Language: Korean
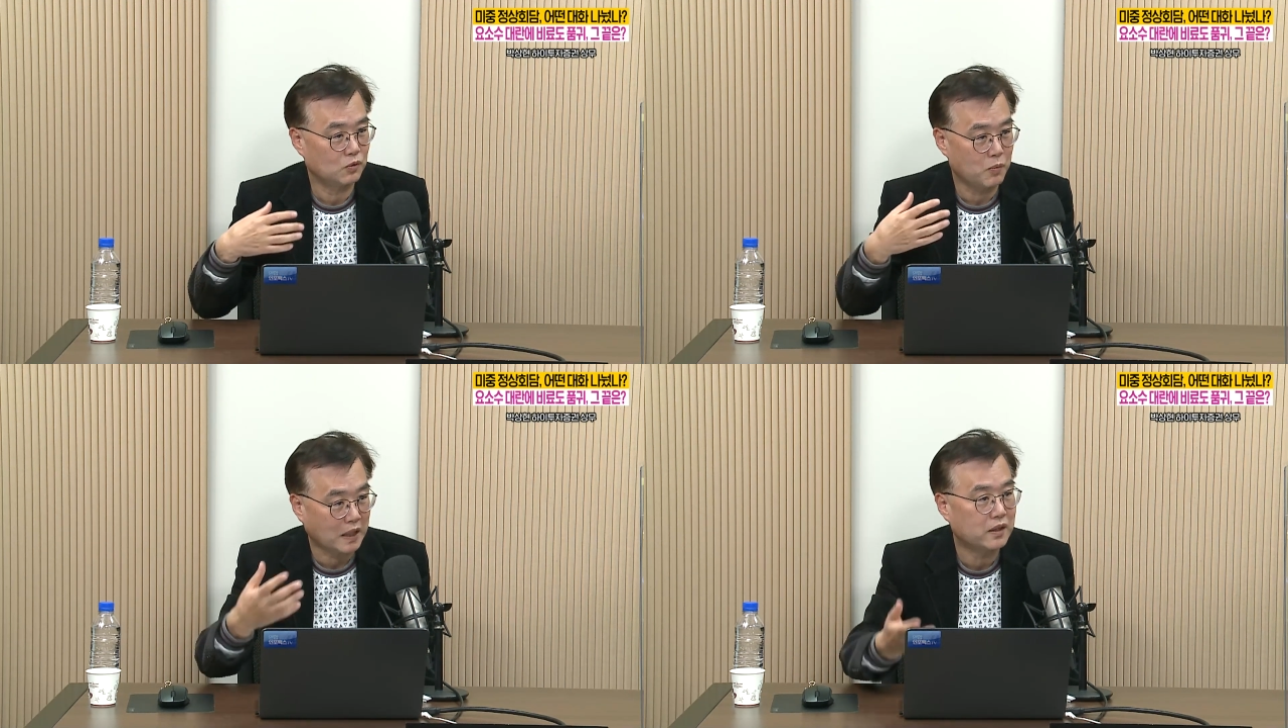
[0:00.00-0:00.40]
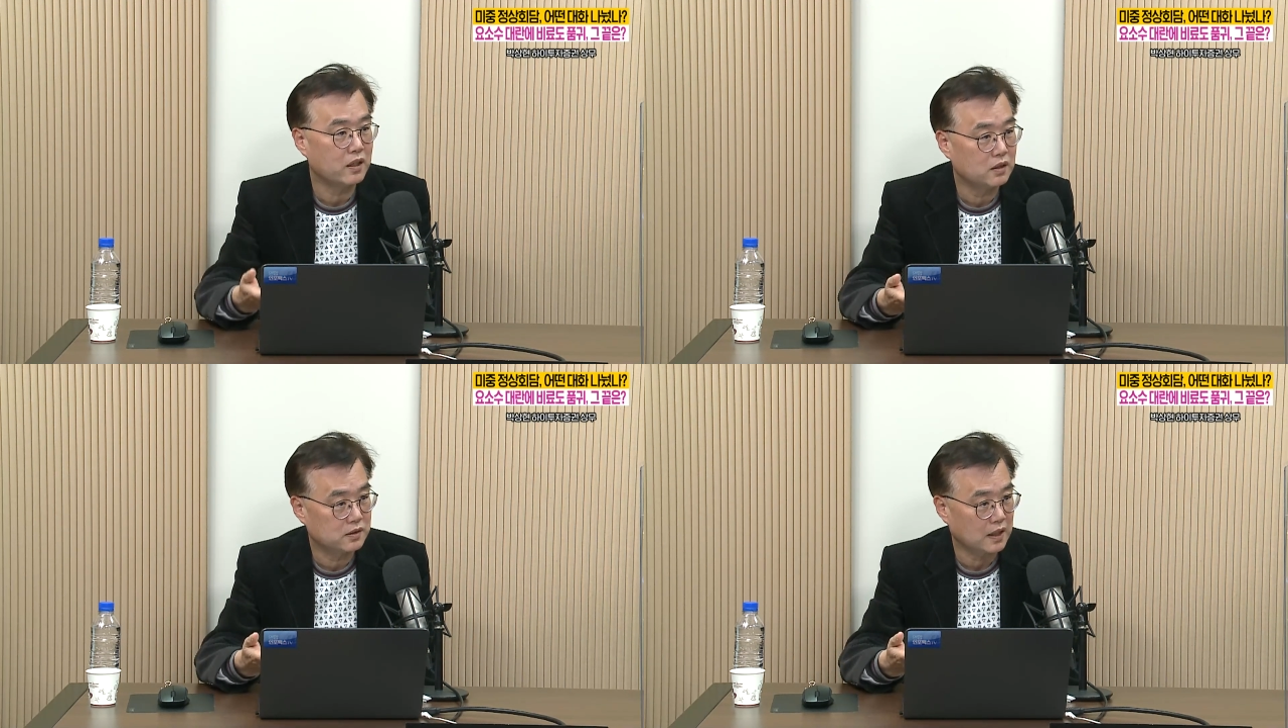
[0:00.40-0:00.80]
또
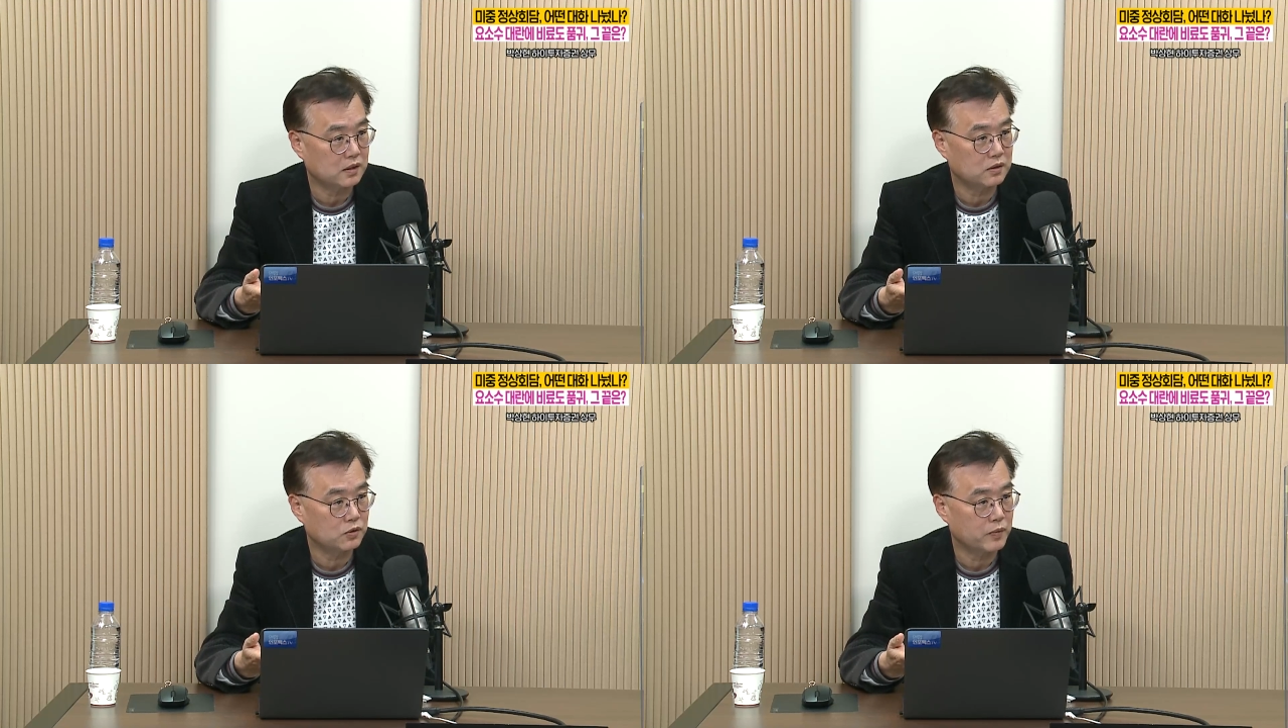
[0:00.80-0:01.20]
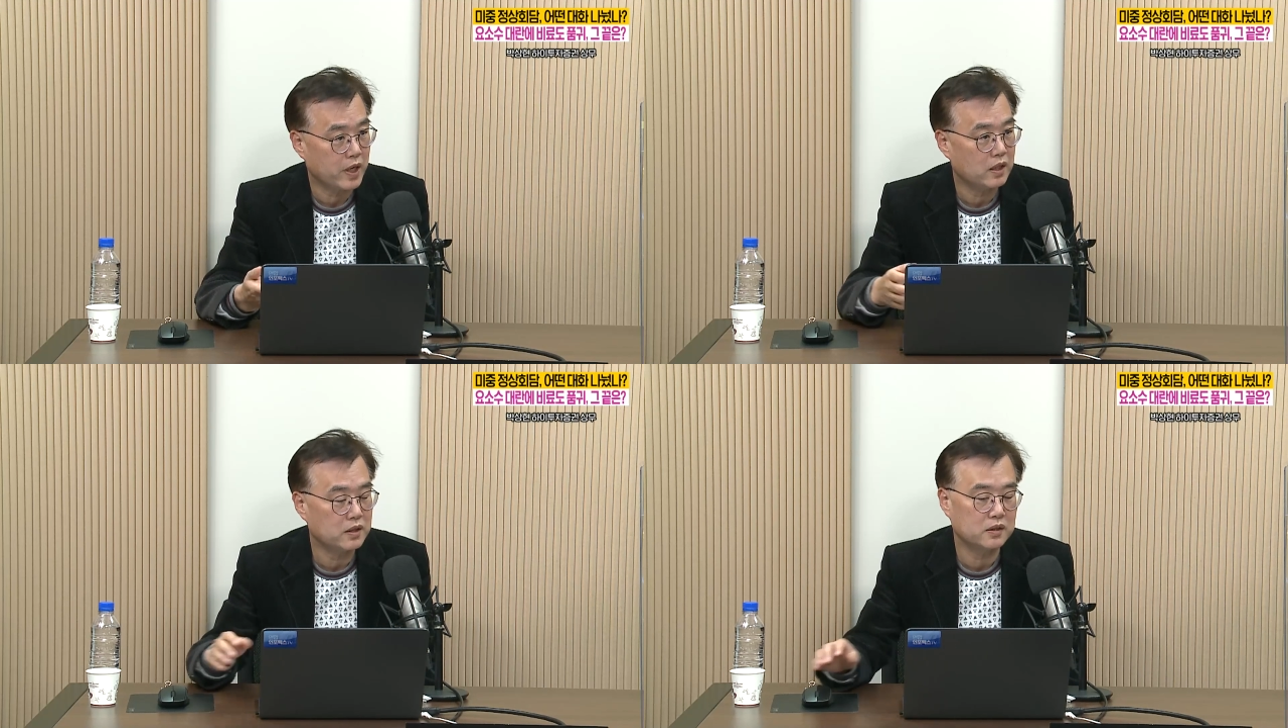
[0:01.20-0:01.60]
맞대응을 사실은 좀
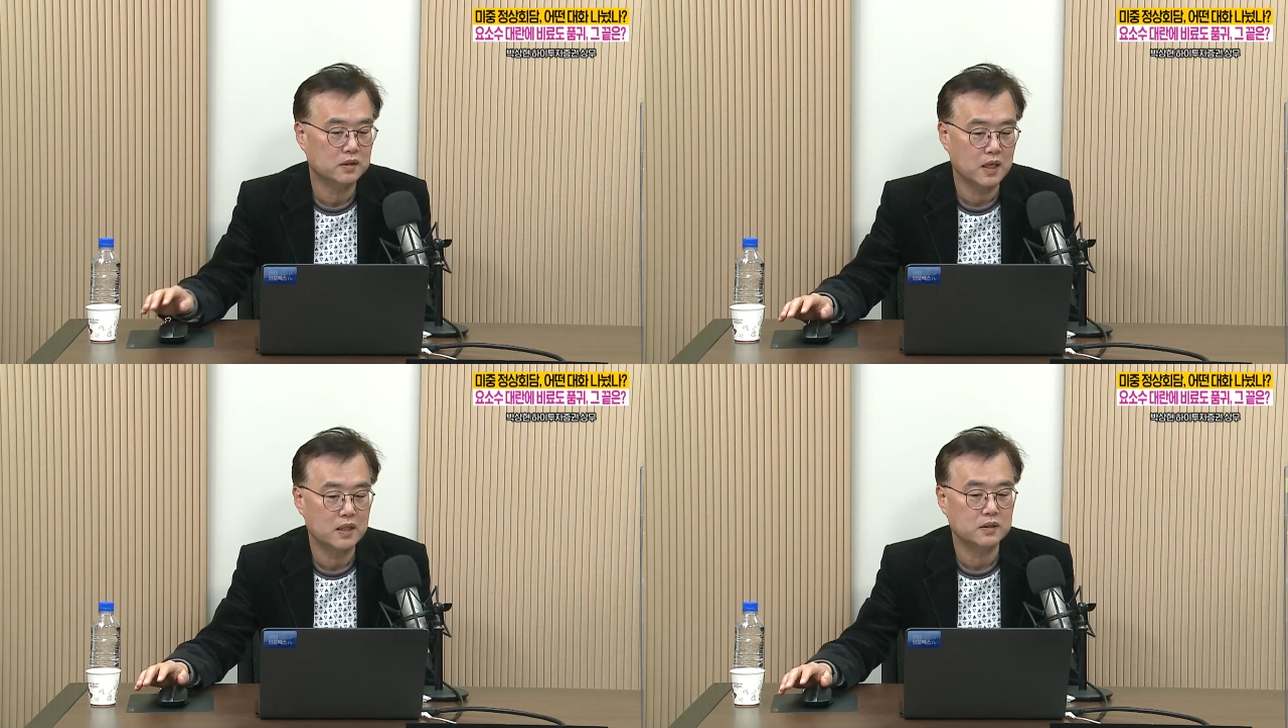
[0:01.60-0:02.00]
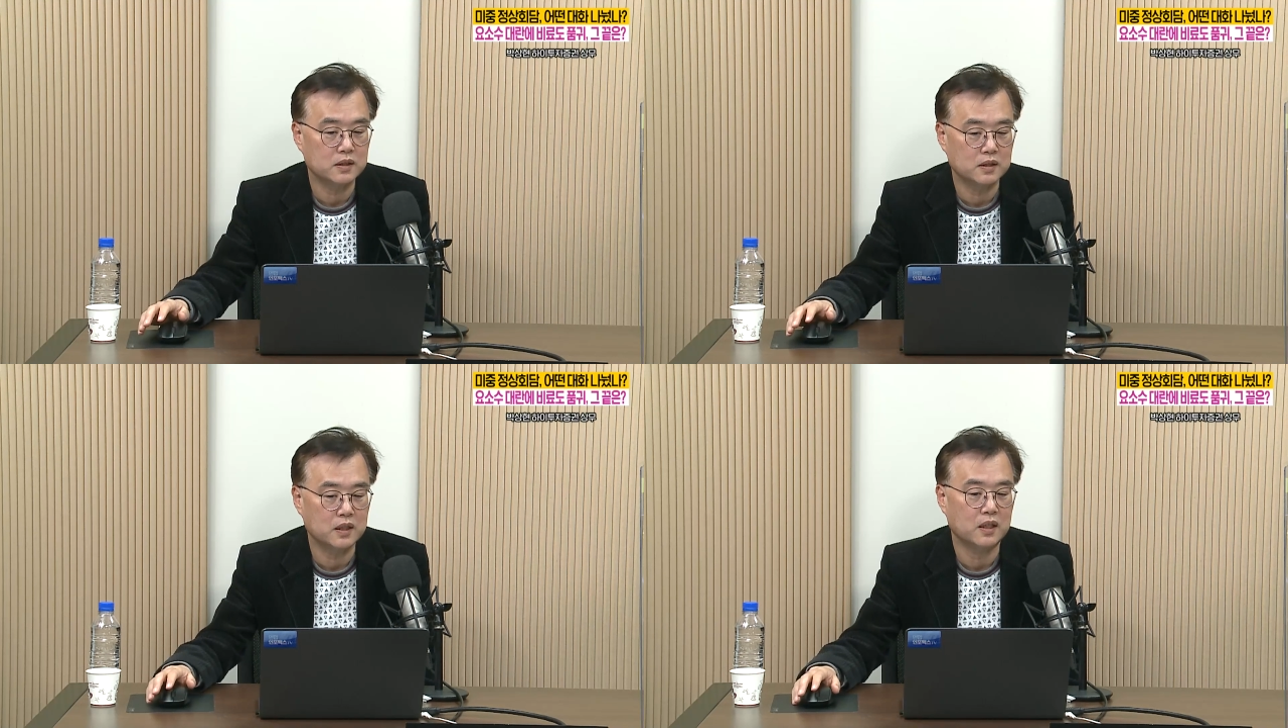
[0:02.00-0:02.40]
해야 되는
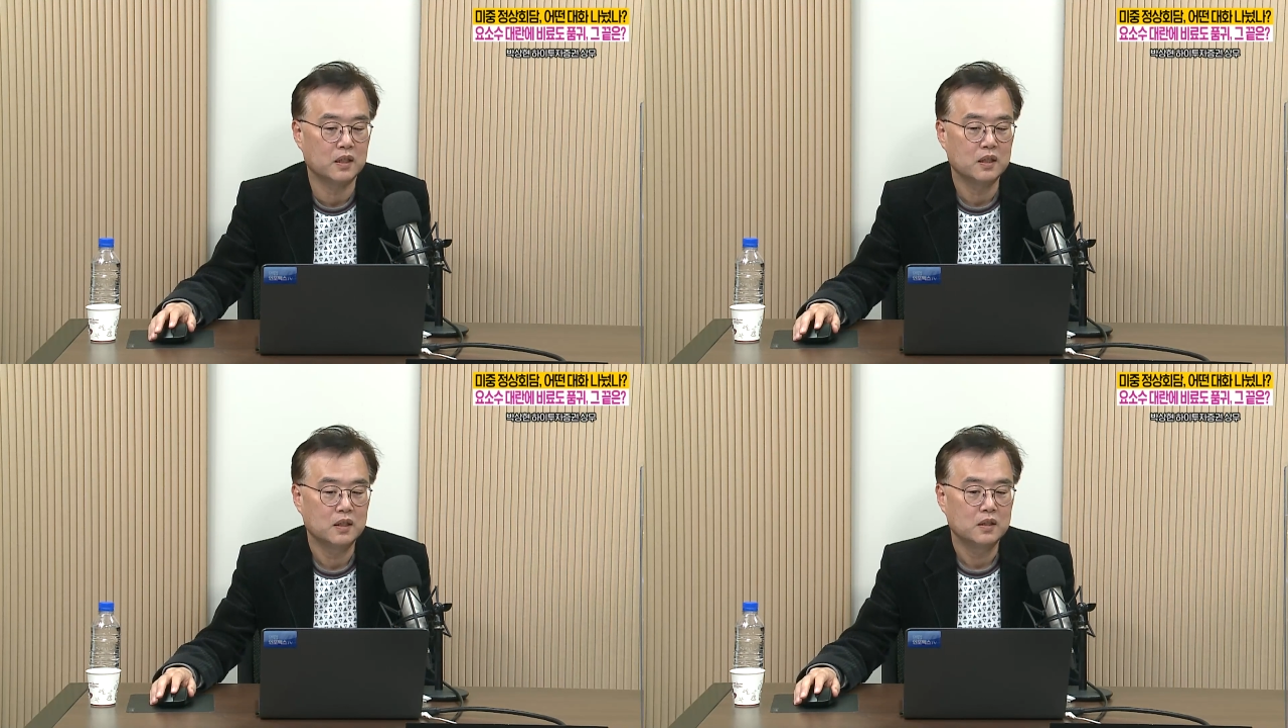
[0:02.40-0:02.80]
사항들인데